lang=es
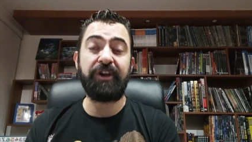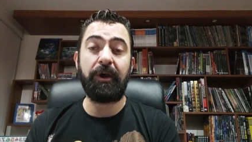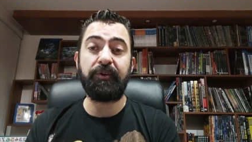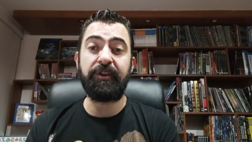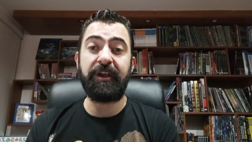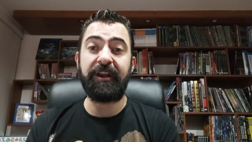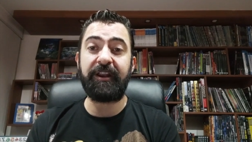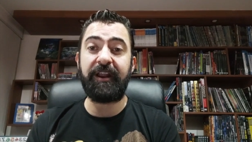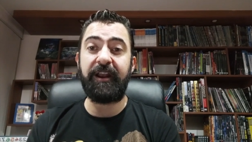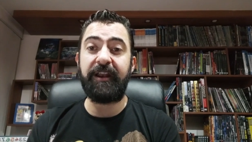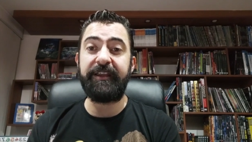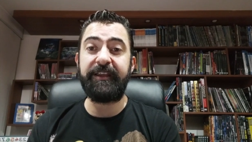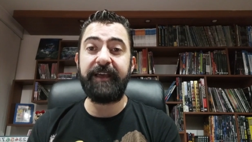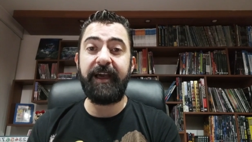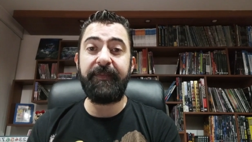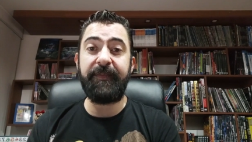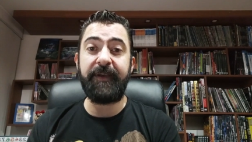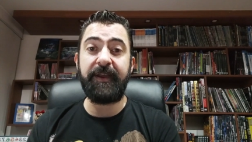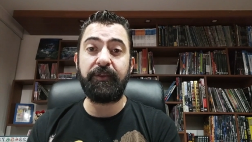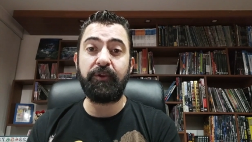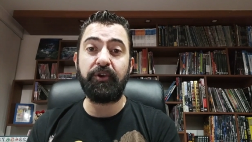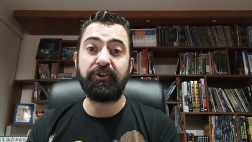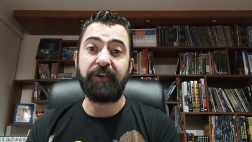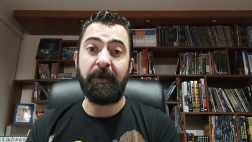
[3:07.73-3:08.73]
sea una realidad
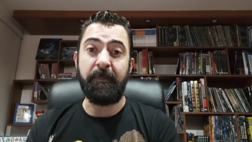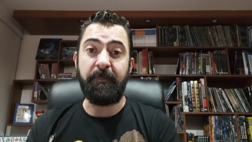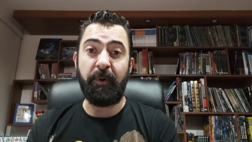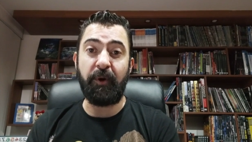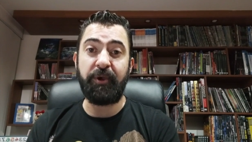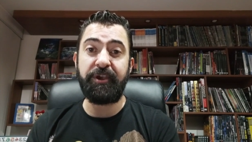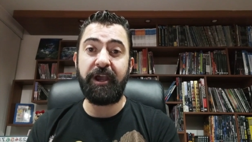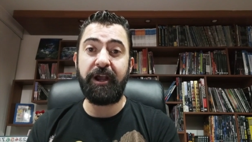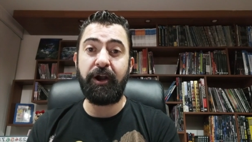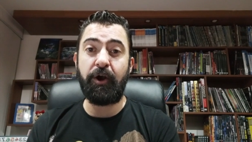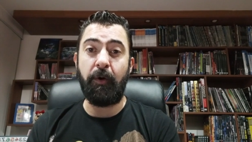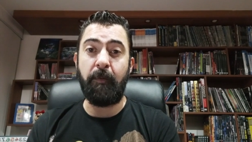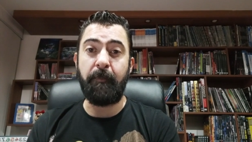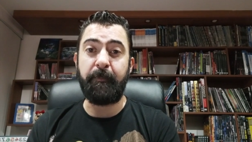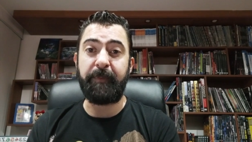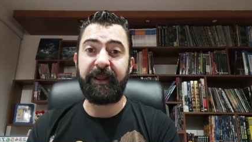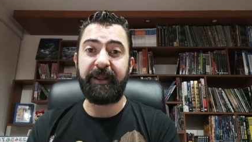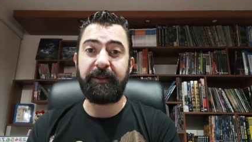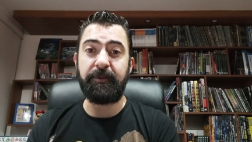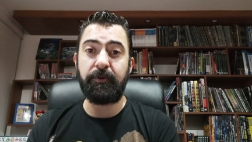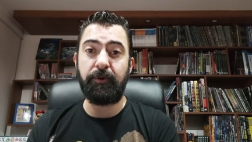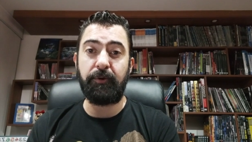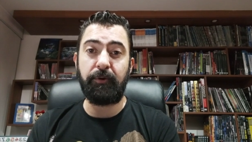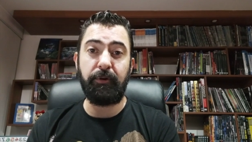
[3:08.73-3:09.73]
eh, nos apoyen
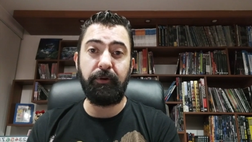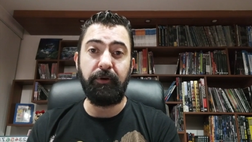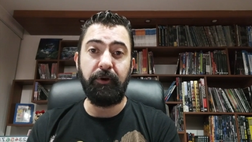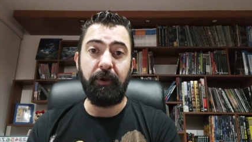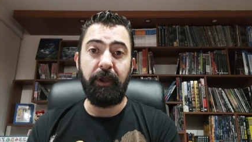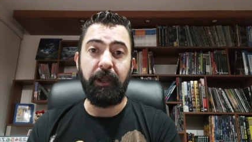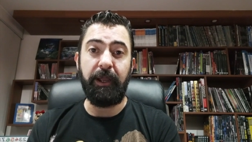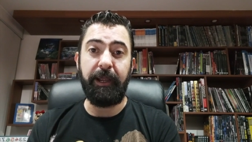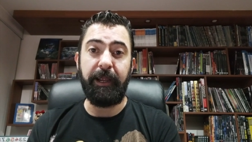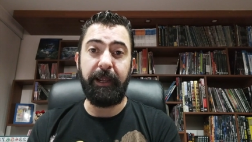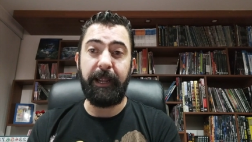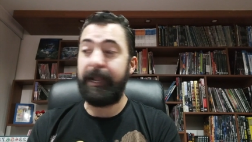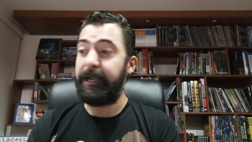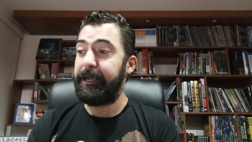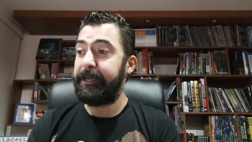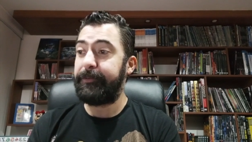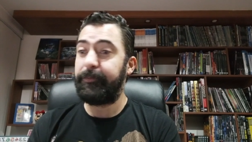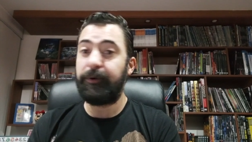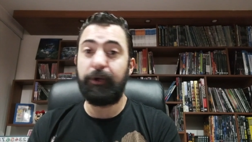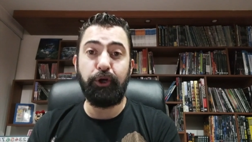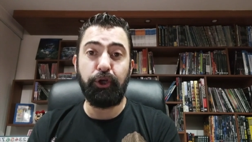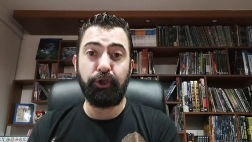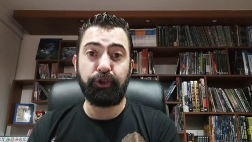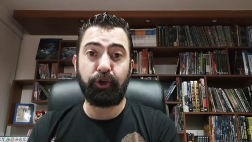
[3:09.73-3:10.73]
comprando eh, el
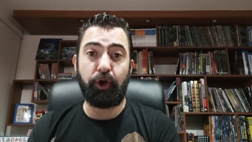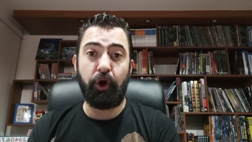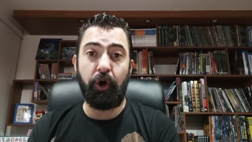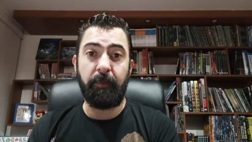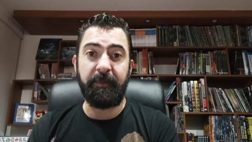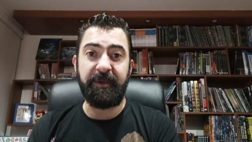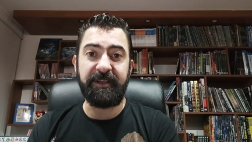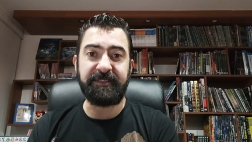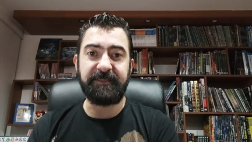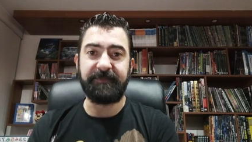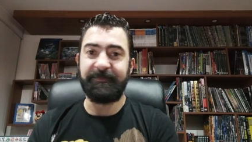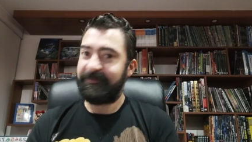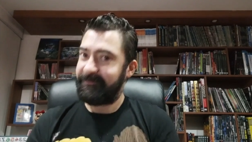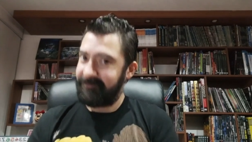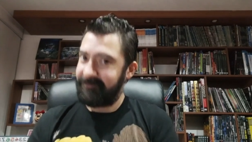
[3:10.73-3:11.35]
libro y los cómics